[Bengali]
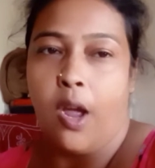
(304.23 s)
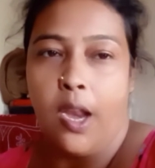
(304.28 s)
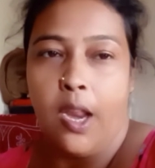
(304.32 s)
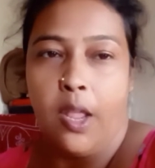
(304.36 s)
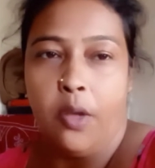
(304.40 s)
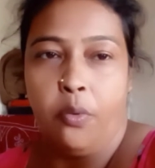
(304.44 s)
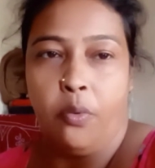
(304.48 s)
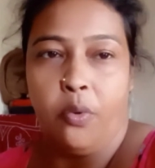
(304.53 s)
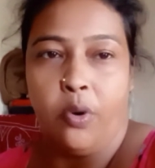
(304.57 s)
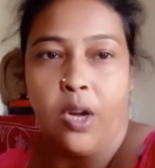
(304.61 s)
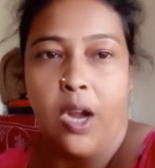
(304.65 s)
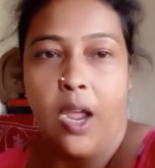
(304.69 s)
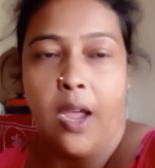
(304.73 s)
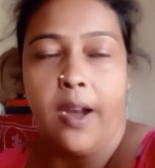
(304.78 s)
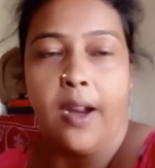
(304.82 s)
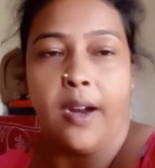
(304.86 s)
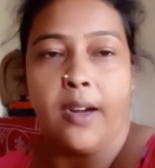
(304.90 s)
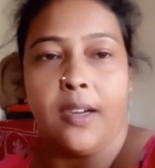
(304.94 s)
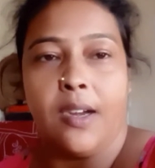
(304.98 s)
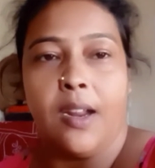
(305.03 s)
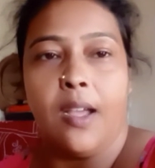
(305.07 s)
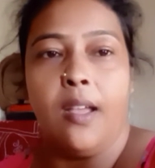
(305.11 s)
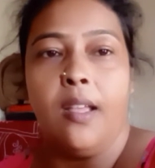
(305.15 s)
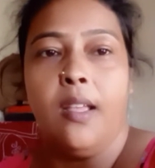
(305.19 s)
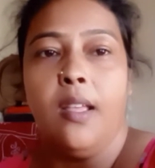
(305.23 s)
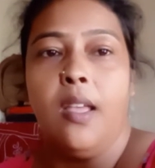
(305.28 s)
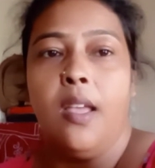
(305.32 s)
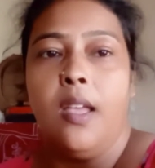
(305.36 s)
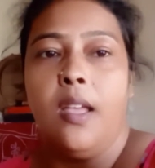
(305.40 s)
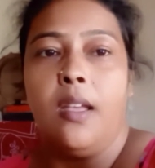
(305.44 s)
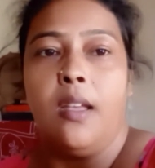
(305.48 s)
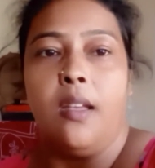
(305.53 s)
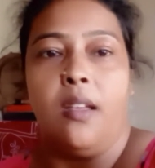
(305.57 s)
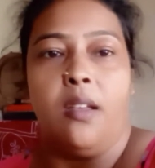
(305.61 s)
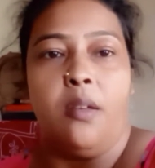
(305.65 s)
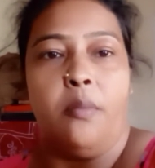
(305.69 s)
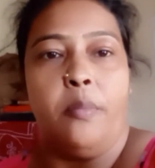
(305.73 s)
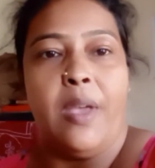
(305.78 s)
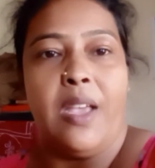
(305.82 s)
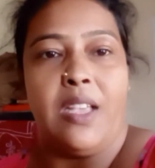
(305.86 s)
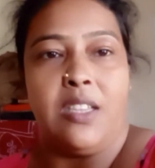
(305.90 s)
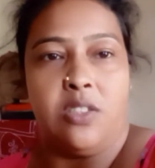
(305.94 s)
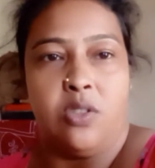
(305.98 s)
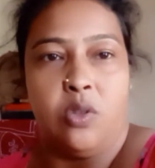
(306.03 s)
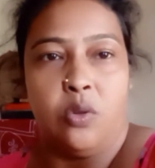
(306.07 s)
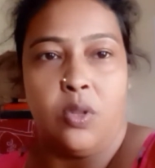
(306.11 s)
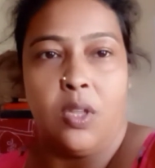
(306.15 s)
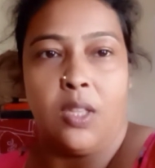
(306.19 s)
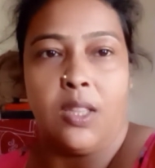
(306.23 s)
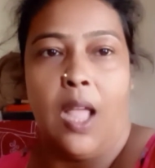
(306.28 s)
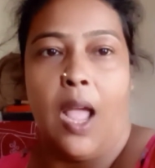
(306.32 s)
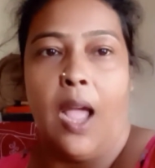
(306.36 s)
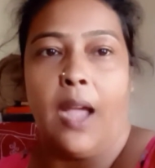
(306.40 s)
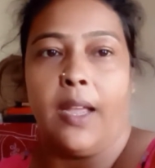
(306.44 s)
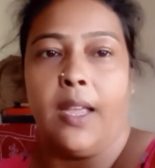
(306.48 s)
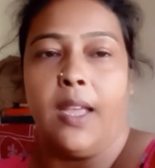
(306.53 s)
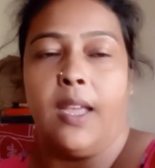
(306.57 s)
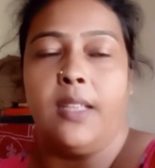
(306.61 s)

সকালে ওঠার একটা ব্যস্ততা